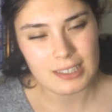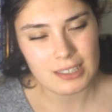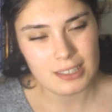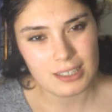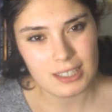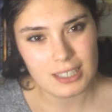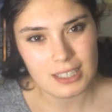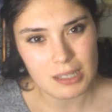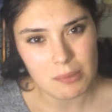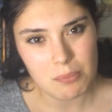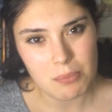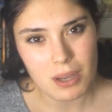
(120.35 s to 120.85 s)
kat
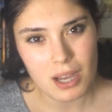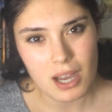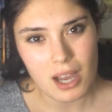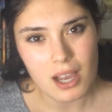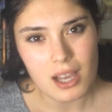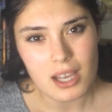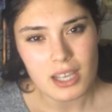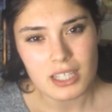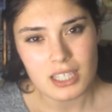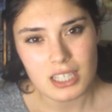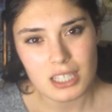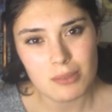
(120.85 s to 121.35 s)
kitaba
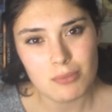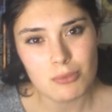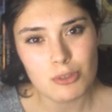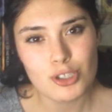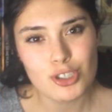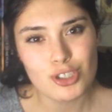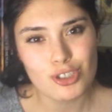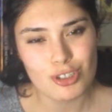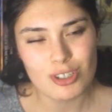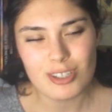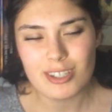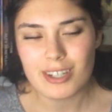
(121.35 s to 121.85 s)
20
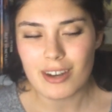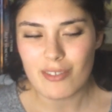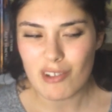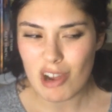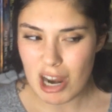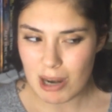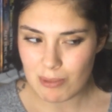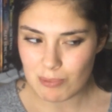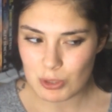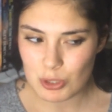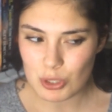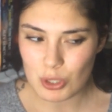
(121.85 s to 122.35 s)
küsür lira
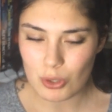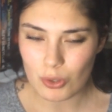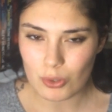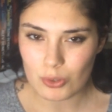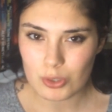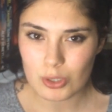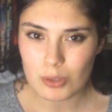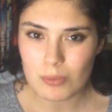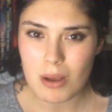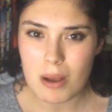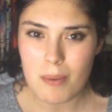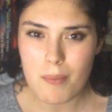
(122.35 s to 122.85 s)
vermiş oldum.